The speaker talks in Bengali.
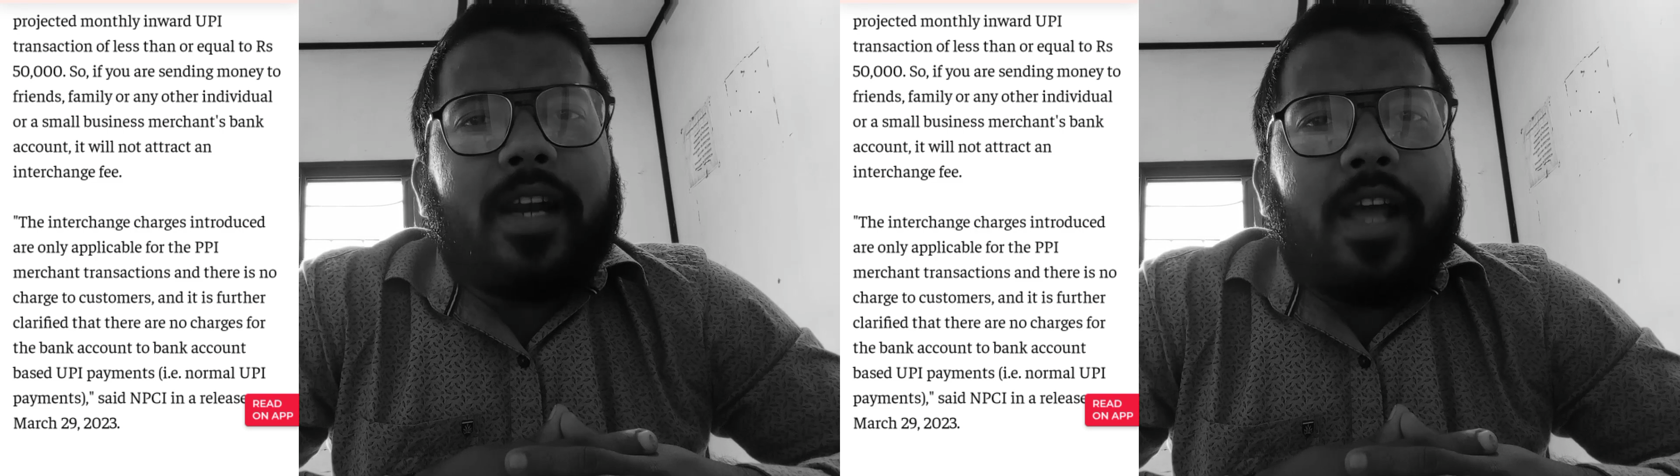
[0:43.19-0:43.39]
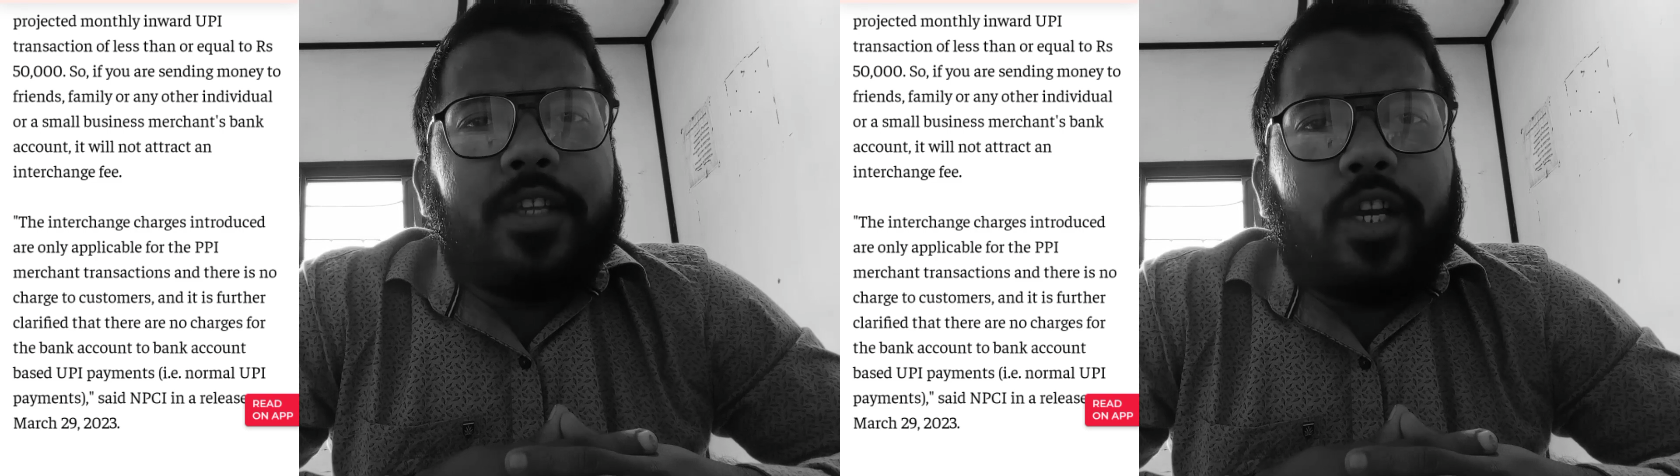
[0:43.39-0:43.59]

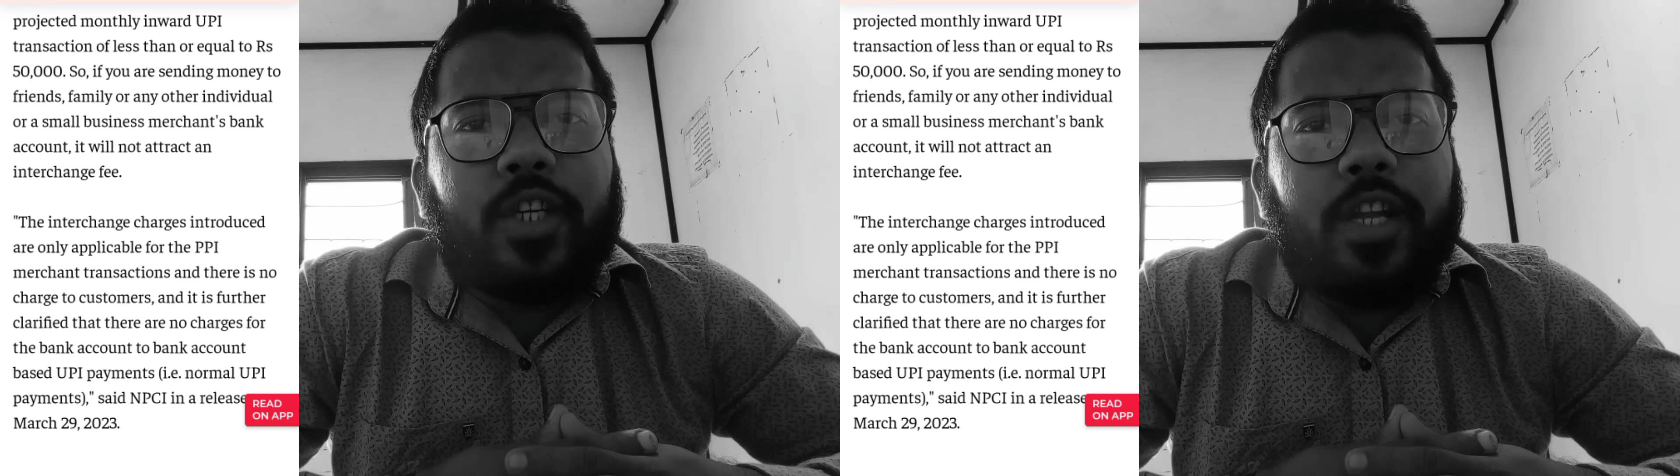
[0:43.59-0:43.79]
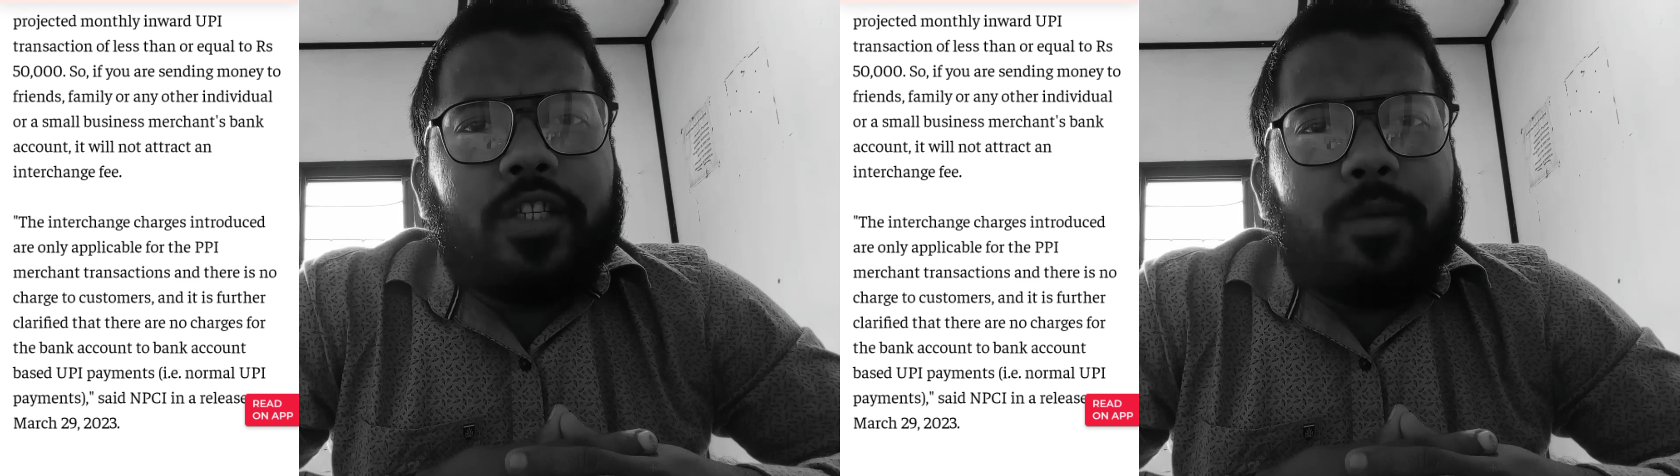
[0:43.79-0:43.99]

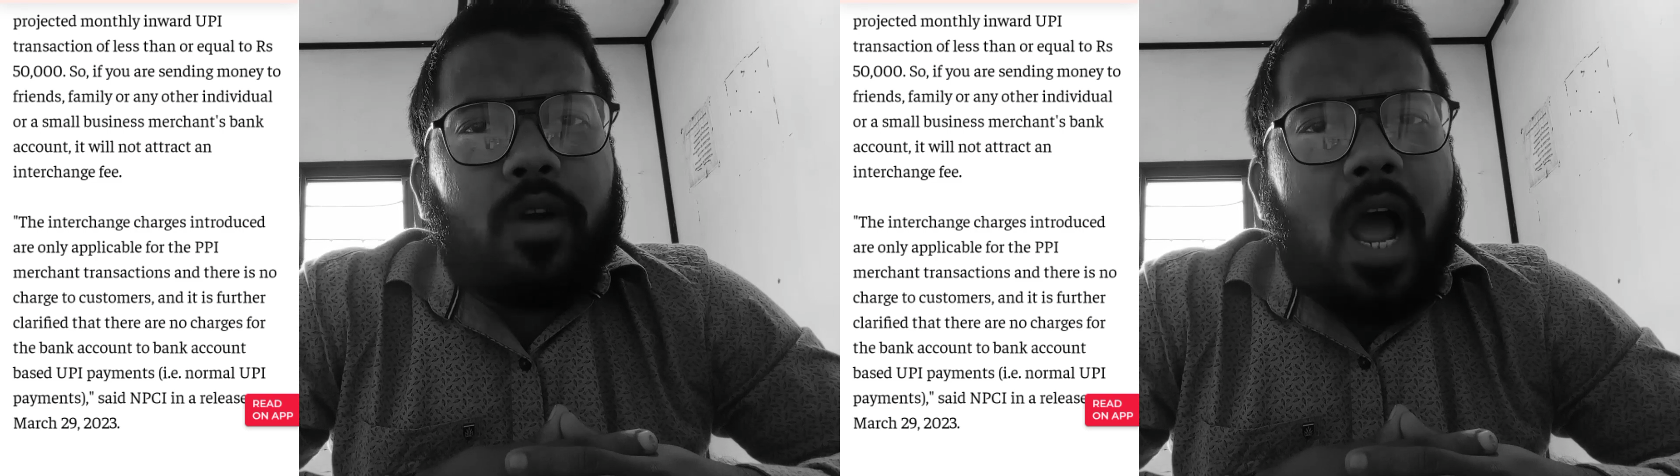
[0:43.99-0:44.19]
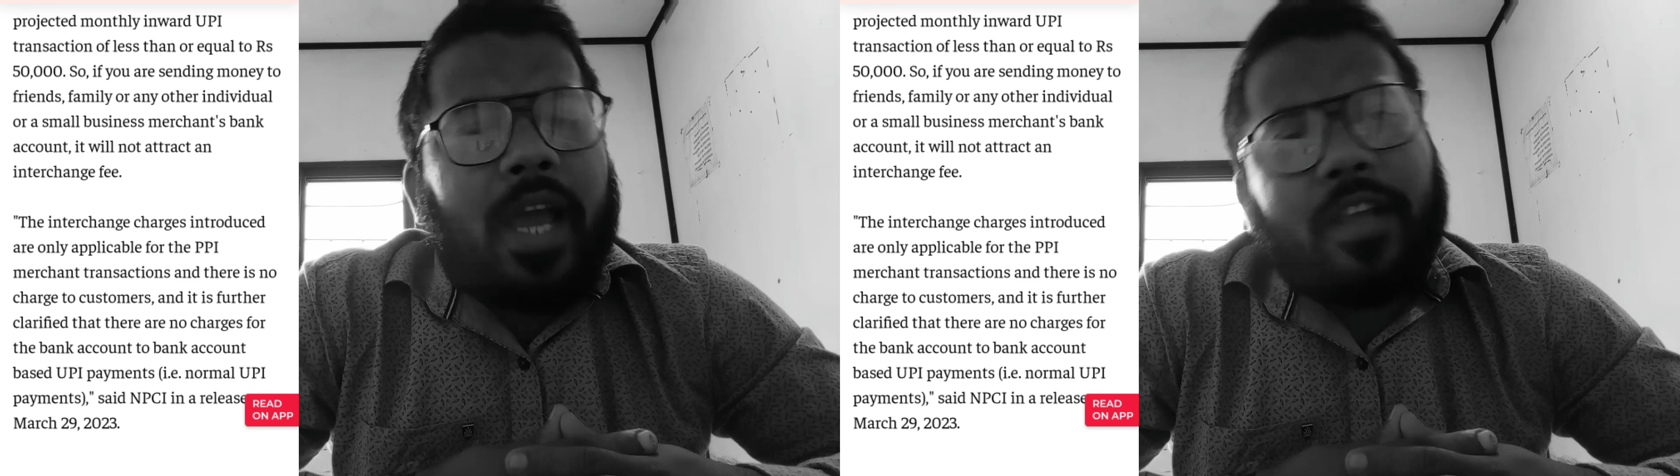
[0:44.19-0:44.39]
ট্রানজেকশন
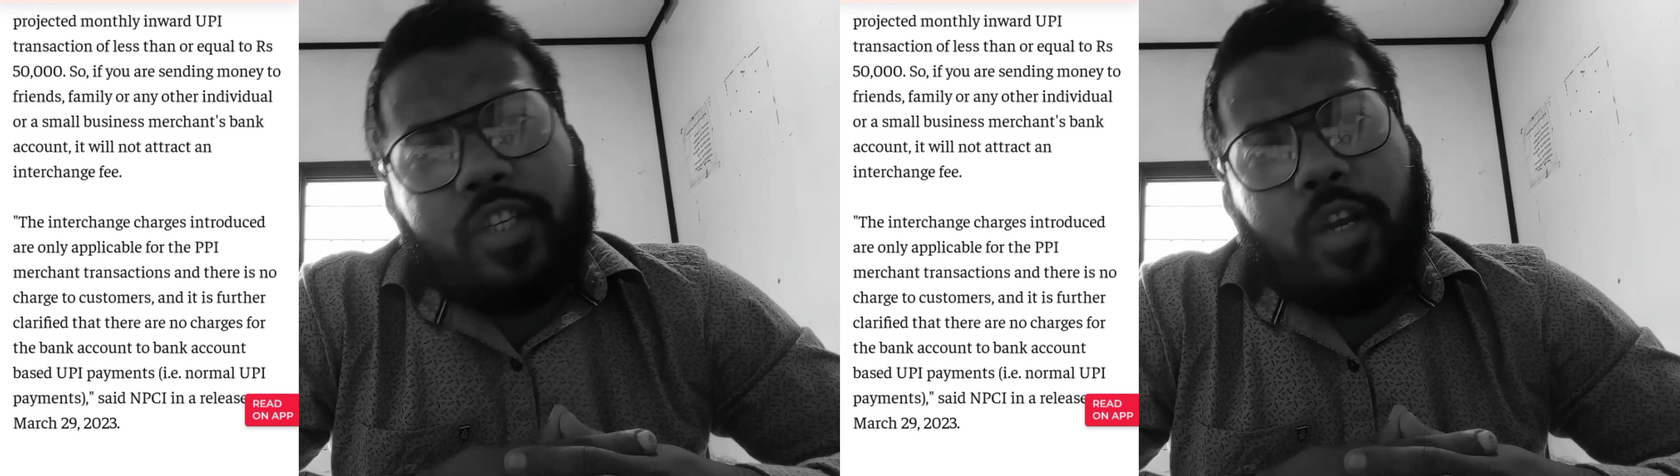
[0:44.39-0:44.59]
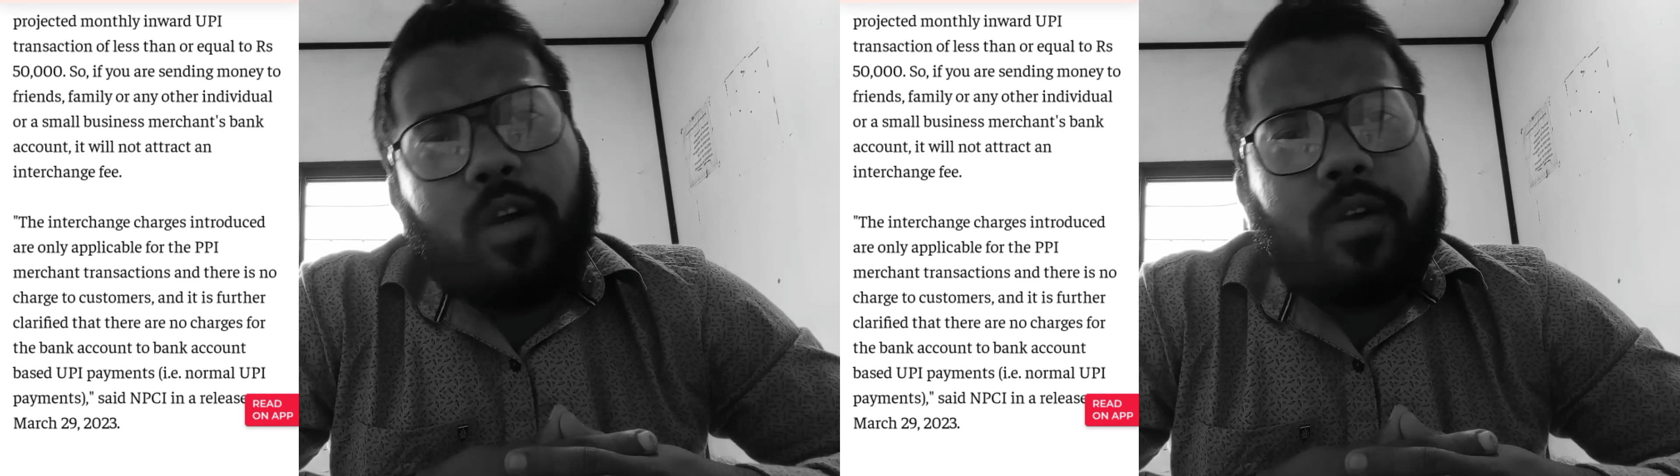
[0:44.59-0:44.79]
যেমন আগে
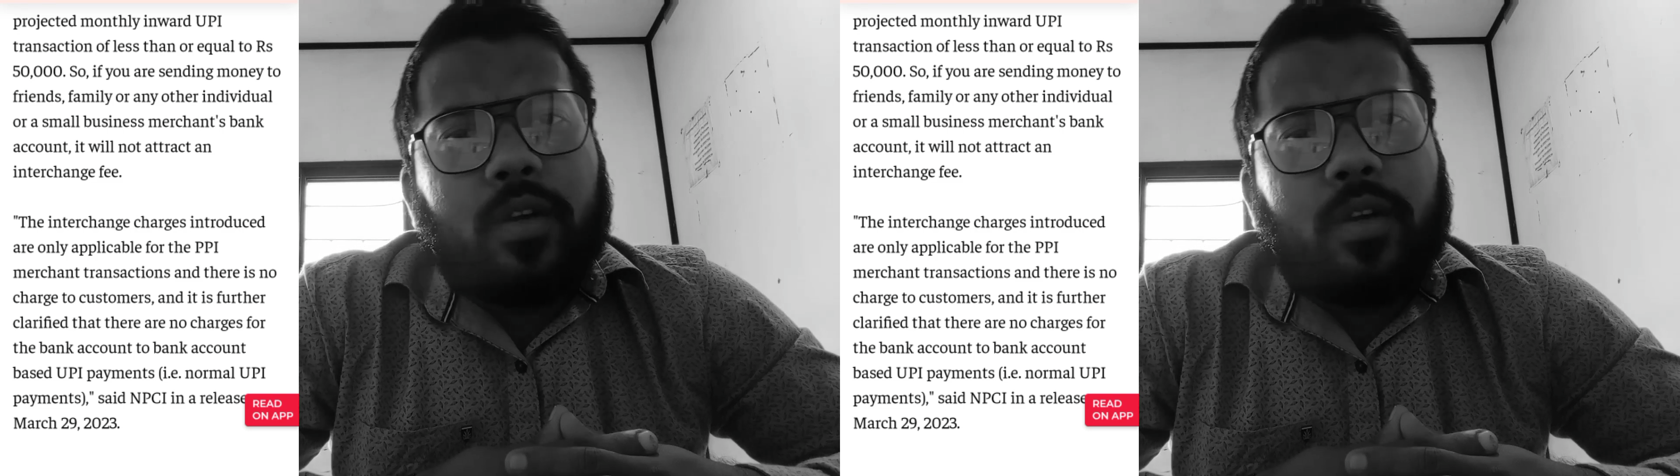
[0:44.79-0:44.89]
ছিল